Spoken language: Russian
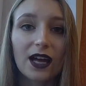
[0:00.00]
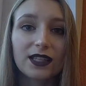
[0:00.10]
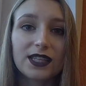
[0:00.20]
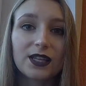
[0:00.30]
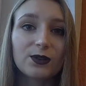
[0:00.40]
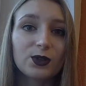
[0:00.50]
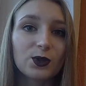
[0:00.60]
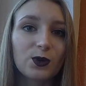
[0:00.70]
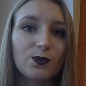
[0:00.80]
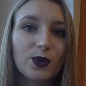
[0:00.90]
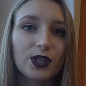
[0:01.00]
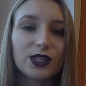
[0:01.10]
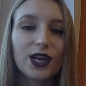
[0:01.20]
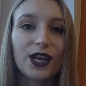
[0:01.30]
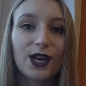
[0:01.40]
где лучше
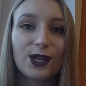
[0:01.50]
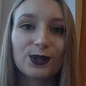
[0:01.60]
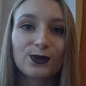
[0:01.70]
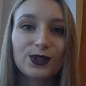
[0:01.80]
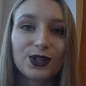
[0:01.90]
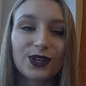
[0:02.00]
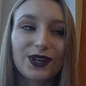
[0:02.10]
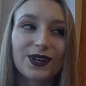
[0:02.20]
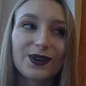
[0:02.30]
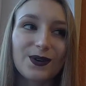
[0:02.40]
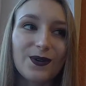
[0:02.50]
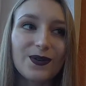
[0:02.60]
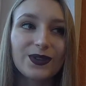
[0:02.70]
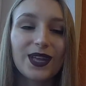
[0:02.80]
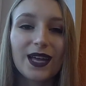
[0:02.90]
купить или лучше, как
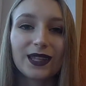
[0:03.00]
он,